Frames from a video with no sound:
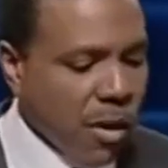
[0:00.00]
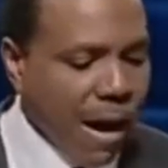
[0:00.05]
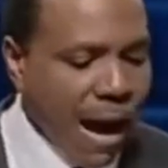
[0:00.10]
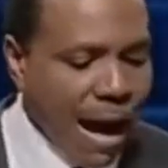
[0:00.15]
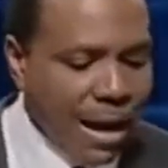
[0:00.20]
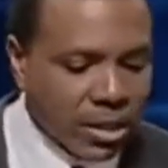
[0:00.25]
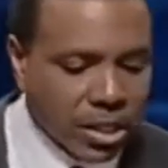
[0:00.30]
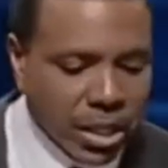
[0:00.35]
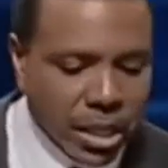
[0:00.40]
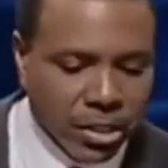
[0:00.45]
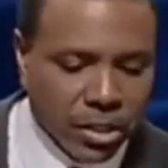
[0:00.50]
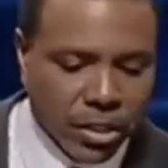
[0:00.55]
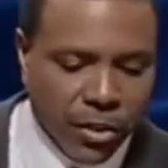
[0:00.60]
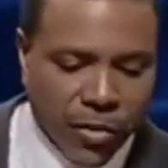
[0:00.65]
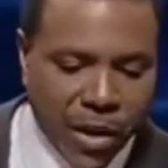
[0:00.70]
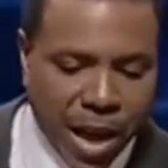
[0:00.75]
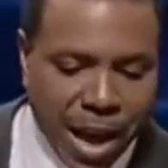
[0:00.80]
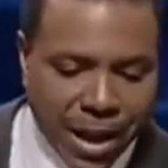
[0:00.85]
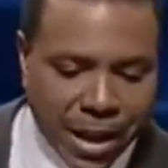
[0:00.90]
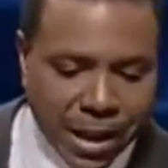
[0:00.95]
Еще
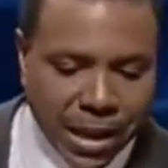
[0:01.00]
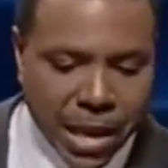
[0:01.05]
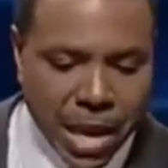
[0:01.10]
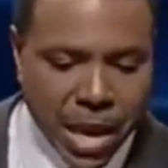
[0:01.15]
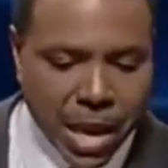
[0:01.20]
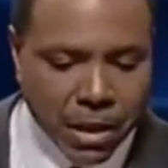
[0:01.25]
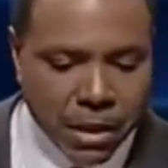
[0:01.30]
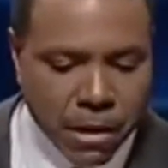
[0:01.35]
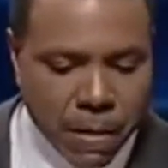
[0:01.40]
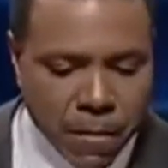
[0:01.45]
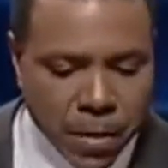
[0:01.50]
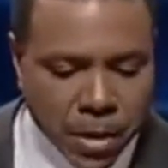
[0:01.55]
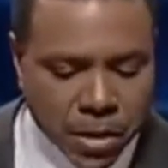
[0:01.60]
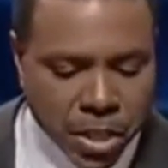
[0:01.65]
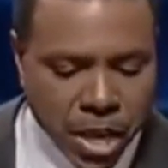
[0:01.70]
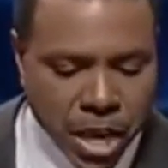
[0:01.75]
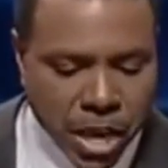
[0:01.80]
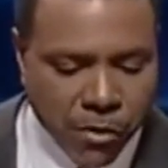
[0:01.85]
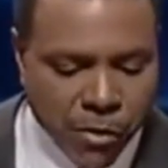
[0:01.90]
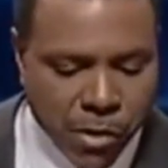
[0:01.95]
свидетельствую
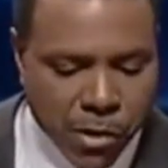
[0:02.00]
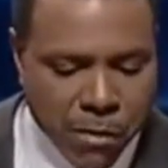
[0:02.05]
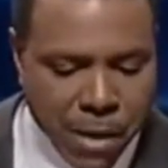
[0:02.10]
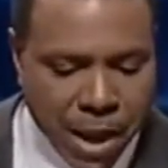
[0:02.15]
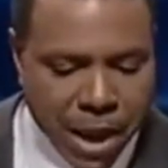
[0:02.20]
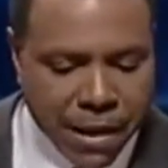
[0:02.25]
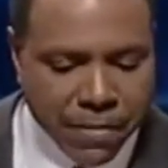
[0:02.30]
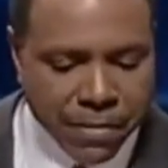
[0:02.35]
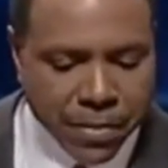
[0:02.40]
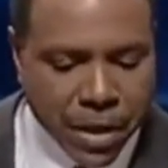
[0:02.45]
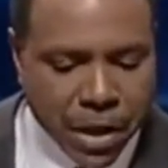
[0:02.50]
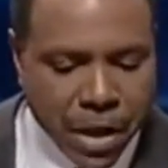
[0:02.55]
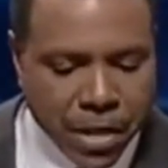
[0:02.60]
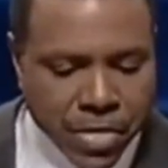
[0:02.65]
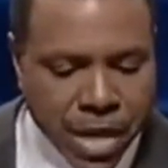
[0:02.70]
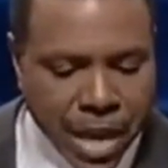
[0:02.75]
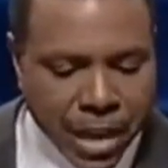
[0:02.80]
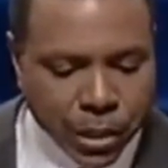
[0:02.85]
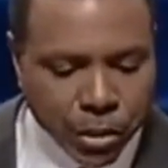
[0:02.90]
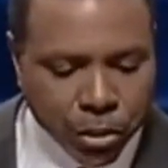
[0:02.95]
всякому человеку,
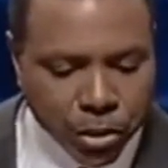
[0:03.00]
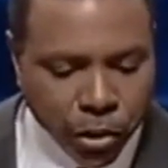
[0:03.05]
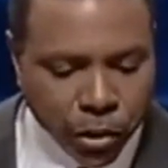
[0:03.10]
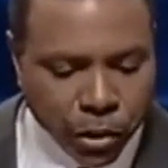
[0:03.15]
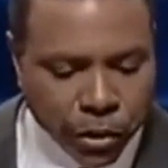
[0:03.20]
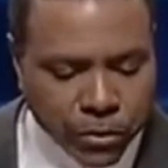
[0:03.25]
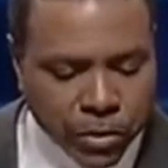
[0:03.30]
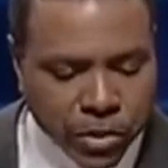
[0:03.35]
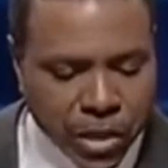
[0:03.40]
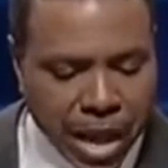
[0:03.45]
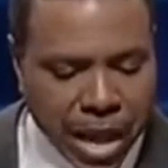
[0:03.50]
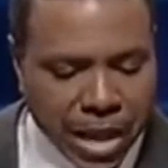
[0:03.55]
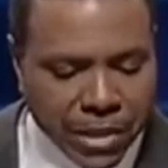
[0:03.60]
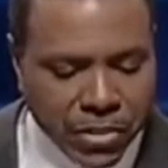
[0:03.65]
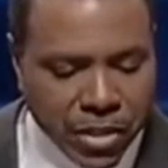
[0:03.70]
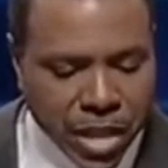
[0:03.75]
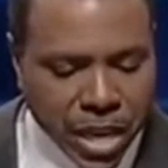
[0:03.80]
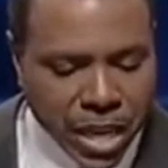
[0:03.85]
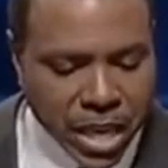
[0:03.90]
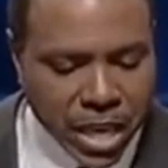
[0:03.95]
обрезывающемуся,
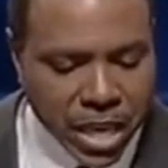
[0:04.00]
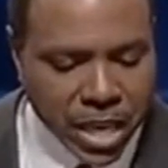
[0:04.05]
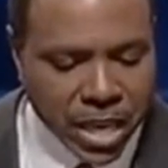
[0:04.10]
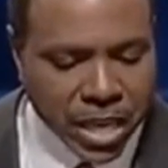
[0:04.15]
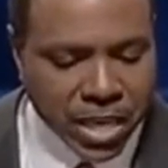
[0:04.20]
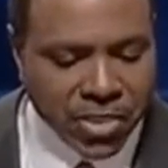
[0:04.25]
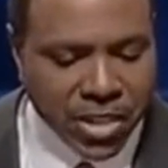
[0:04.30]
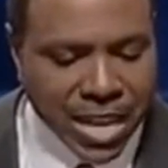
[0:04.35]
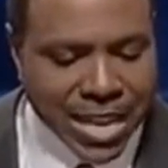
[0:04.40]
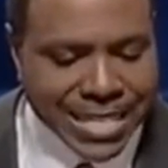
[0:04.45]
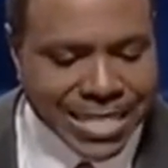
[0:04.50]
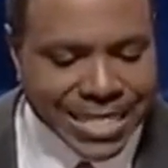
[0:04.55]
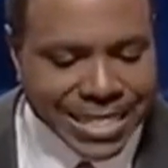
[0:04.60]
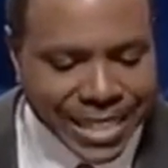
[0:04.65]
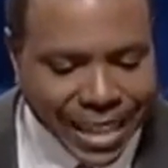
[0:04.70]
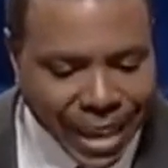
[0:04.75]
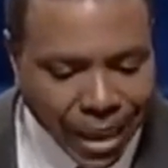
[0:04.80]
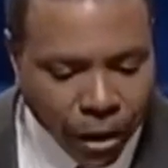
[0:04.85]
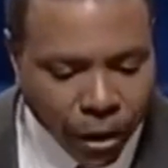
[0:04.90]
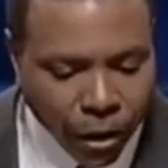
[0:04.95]
что он должен
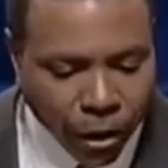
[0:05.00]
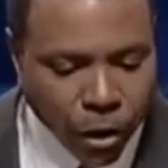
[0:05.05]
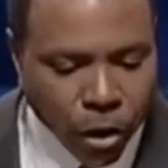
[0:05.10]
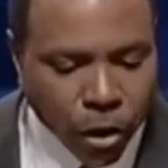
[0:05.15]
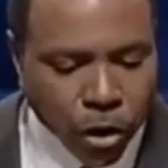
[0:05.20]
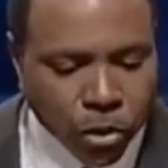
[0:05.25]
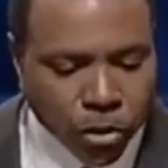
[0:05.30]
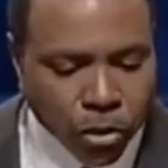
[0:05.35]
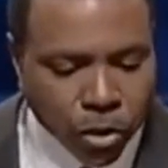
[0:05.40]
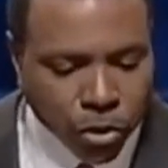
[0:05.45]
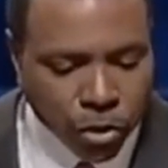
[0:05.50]
исполнить весь закон.